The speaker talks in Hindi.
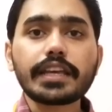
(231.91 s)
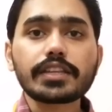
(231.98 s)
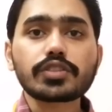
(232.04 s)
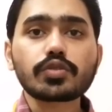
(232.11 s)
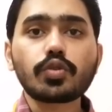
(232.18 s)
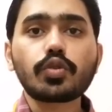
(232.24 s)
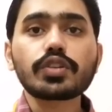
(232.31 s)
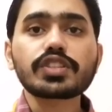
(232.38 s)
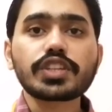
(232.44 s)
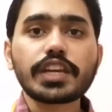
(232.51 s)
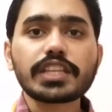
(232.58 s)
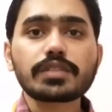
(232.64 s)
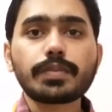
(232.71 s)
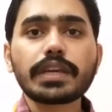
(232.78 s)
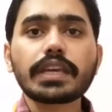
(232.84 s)
यह स्कोर
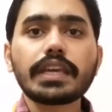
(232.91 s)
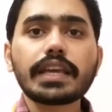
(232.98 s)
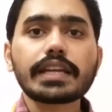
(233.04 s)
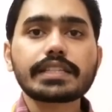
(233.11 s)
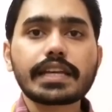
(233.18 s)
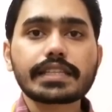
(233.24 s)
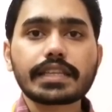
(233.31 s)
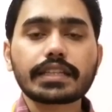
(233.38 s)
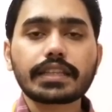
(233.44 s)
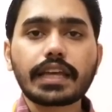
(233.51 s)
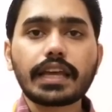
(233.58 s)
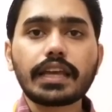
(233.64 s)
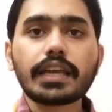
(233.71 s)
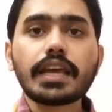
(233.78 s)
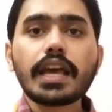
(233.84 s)
चेज भी किया जा
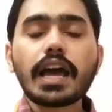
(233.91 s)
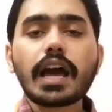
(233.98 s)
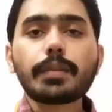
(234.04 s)
सकता है